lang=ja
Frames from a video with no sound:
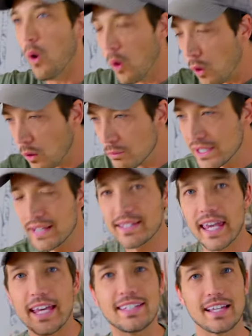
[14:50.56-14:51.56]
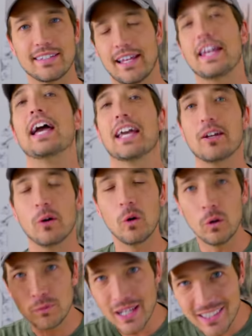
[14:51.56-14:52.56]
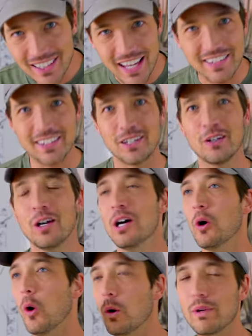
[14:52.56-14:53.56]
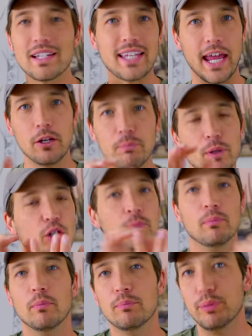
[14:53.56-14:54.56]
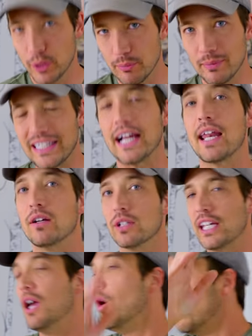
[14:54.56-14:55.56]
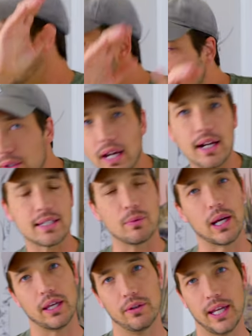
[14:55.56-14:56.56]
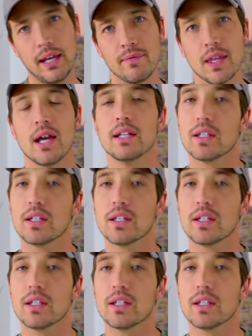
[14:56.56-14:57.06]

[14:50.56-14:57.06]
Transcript: ホームレス警察じゃないけど、ホームレスレスキュー、ホームレスヘルプ軍部みたいなのにお金を流すわけよね。